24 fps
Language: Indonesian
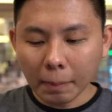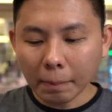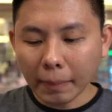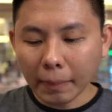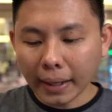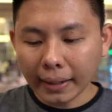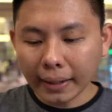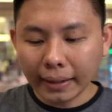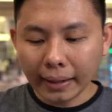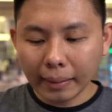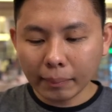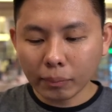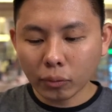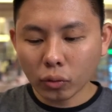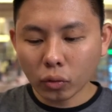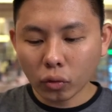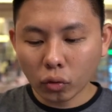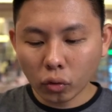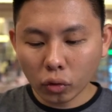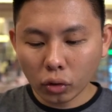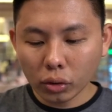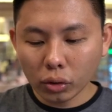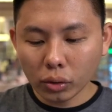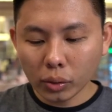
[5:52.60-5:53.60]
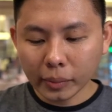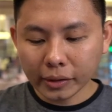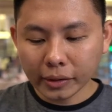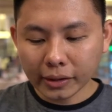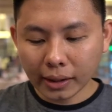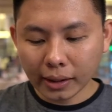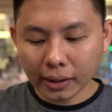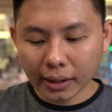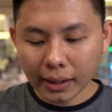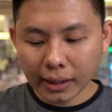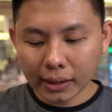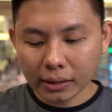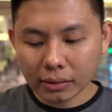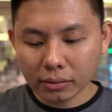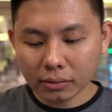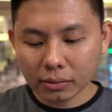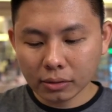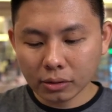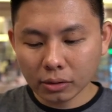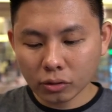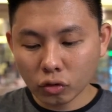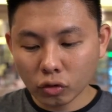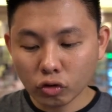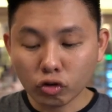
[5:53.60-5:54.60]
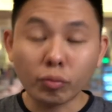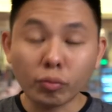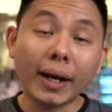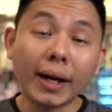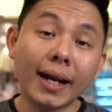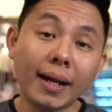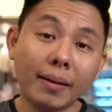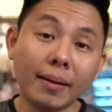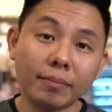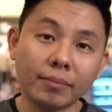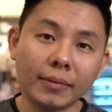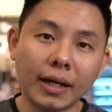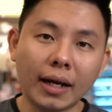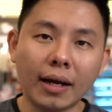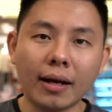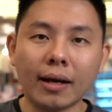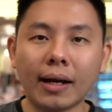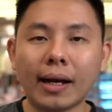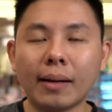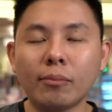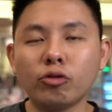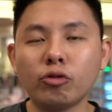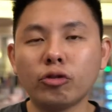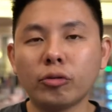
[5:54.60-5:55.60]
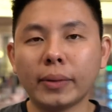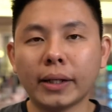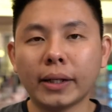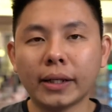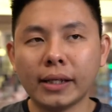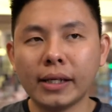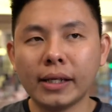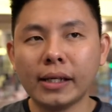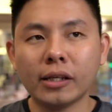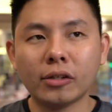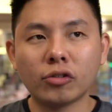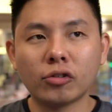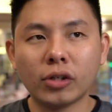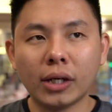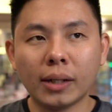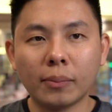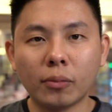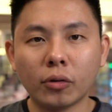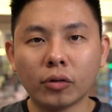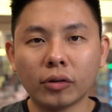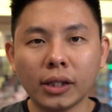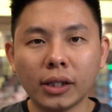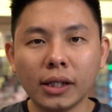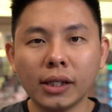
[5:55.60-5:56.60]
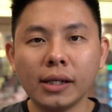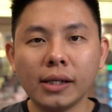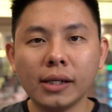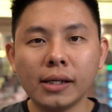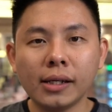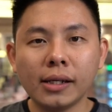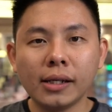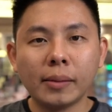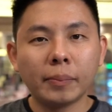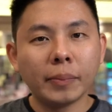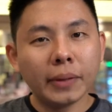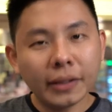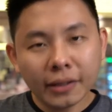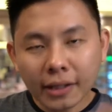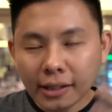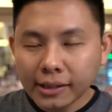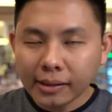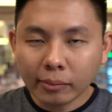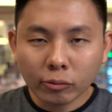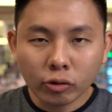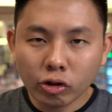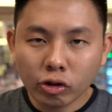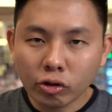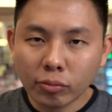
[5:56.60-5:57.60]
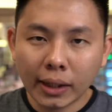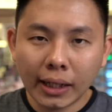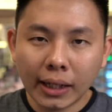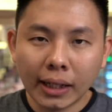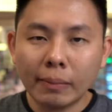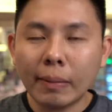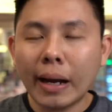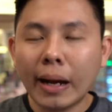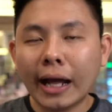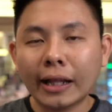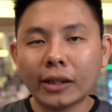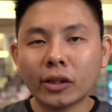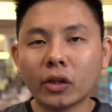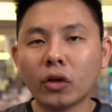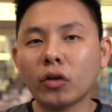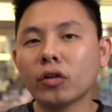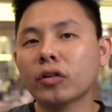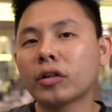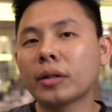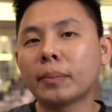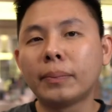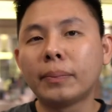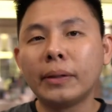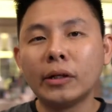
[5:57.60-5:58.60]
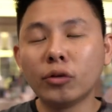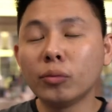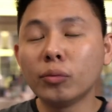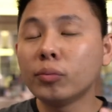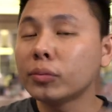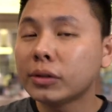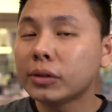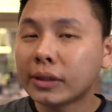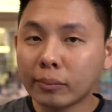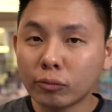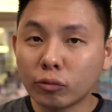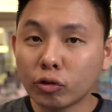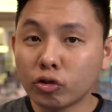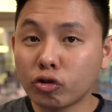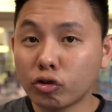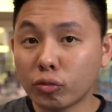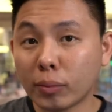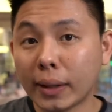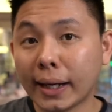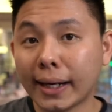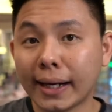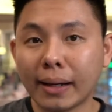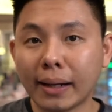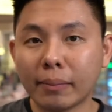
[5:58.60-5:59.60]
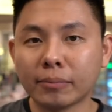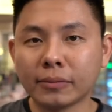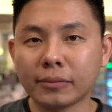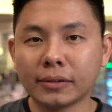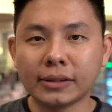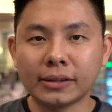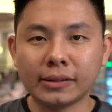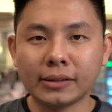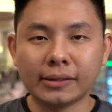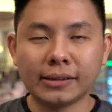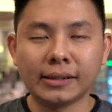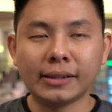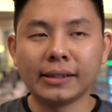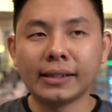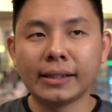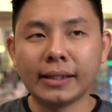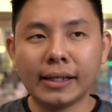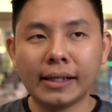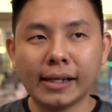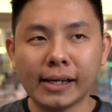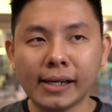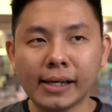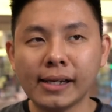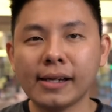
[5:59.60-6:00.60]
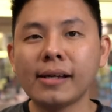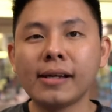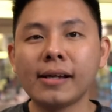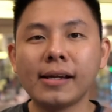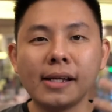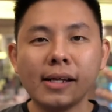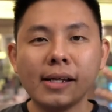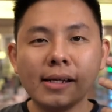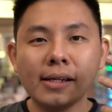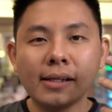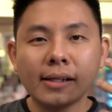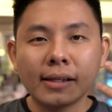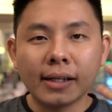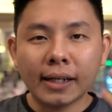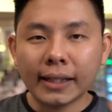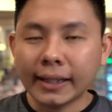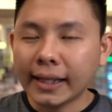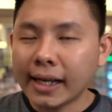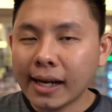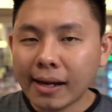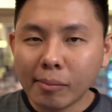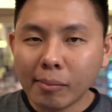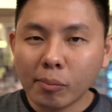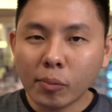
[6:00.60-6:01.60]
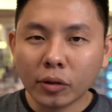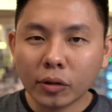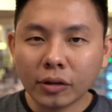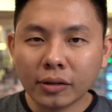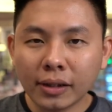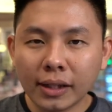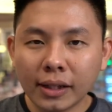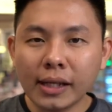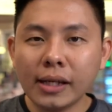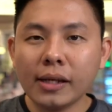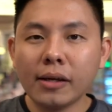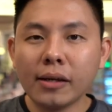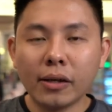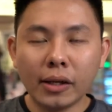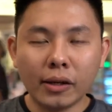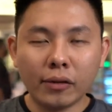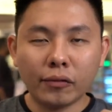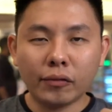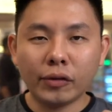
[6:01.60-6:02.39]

pada pukul misalkan 7 malam. Nah, kamu sebaiknya ya juga posting bisa jam 7 malam atau sebelum jam 7 malam. Sehingga ketika kamu posting ya